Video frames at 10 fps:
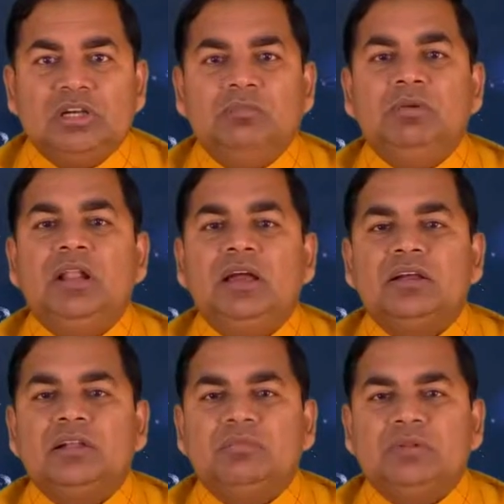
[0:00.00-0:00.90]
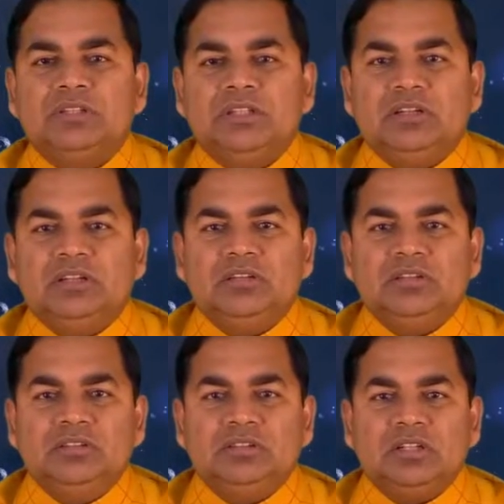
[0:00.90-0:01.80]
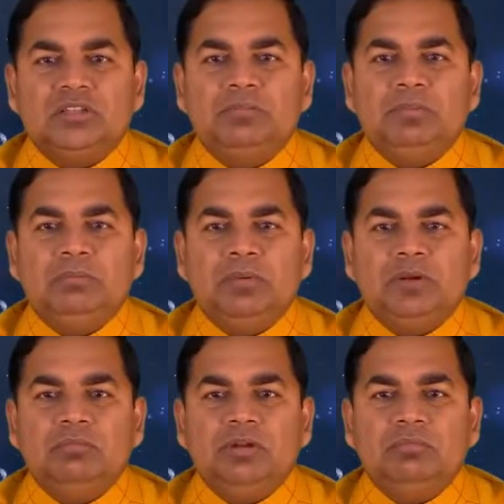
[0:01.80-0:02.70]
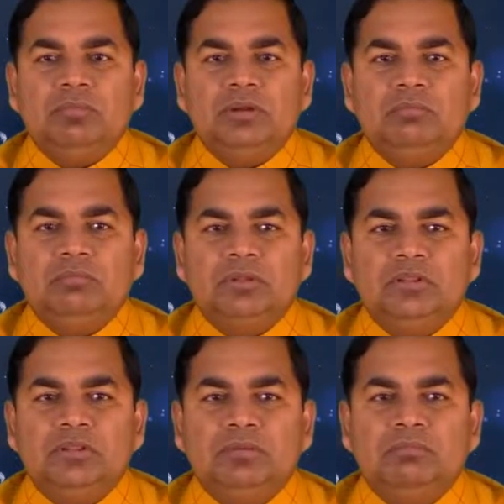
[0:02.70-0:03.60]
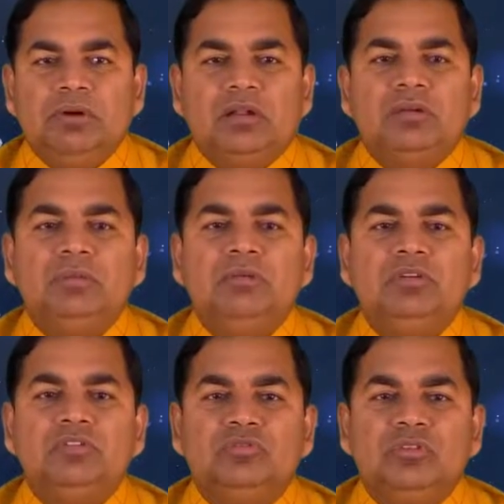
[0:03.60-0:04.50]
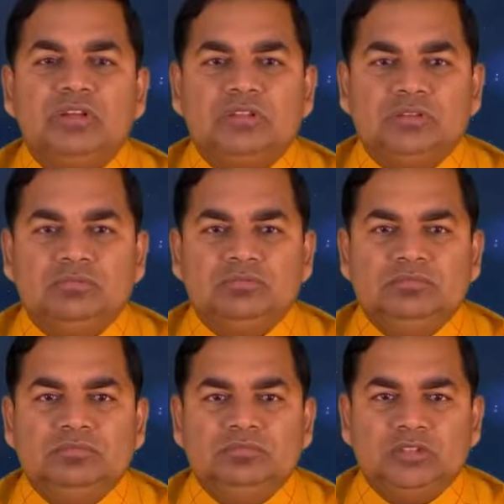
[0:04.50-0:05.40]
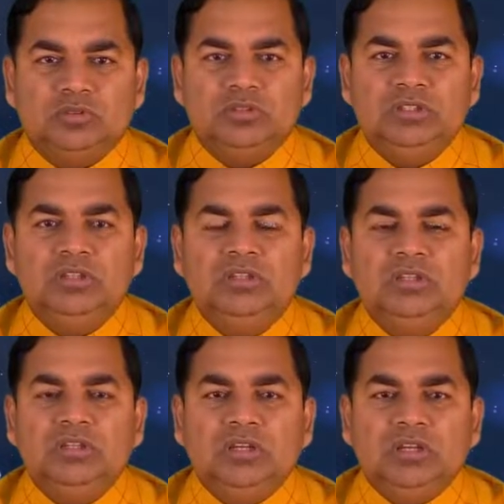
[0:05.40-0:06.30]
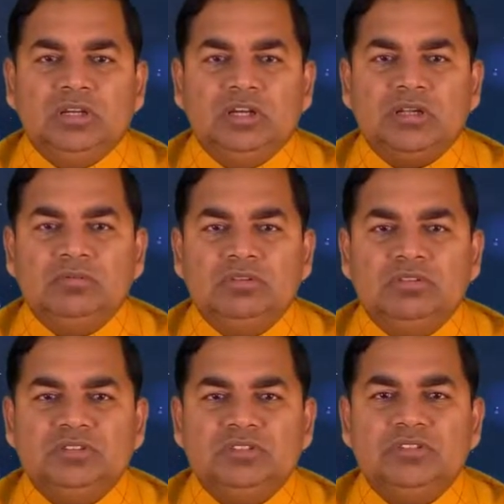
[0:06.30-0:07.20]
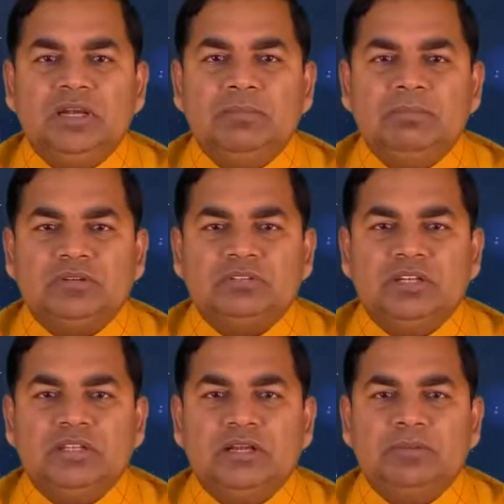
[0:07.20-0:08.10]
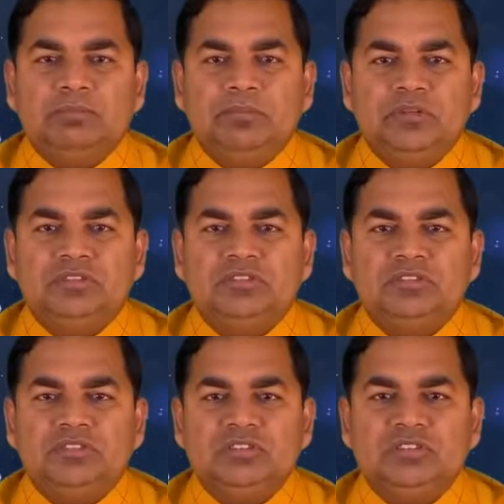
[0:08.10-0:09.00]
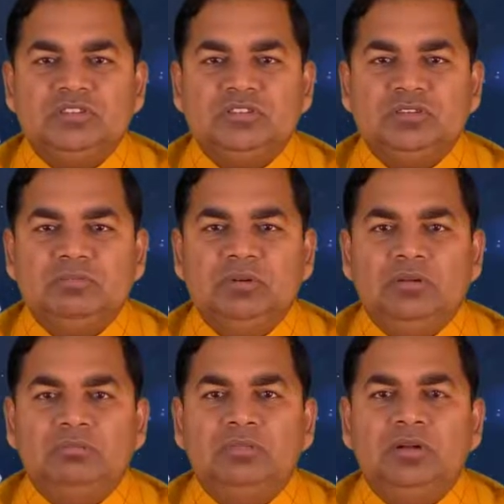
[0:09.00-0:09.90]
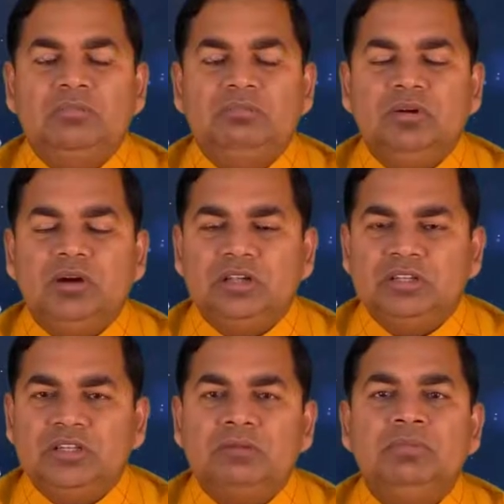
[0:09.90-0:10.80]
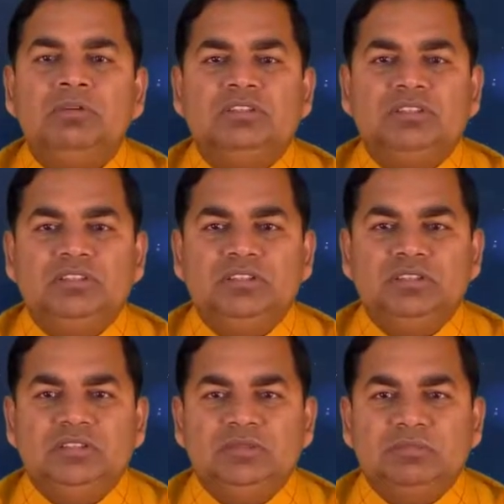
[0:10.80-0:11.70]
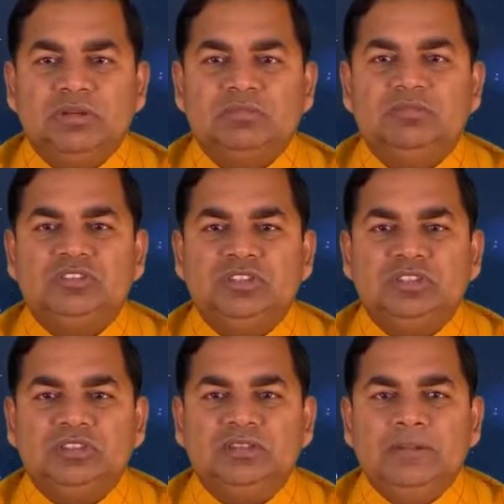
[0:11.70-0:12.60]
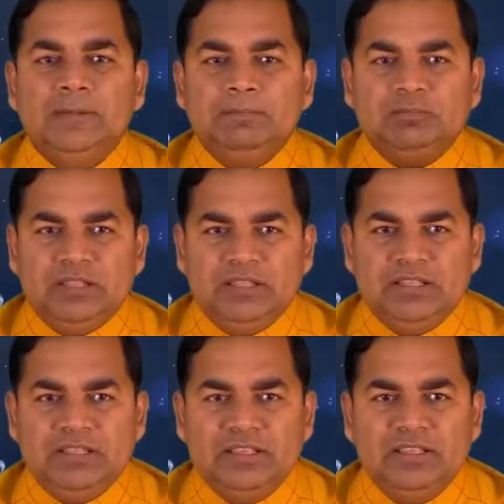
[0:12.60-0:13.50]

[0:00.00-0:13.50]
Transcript: कमला कर्मतेन तदपि परम लंबनम मध्यम मानम इव स्वीकृतम यतो ही गर्भ क्षितिजापेक्षया पृष्ठ क्षितिजस्थम लंबनम अधिकम भवति परम च तैः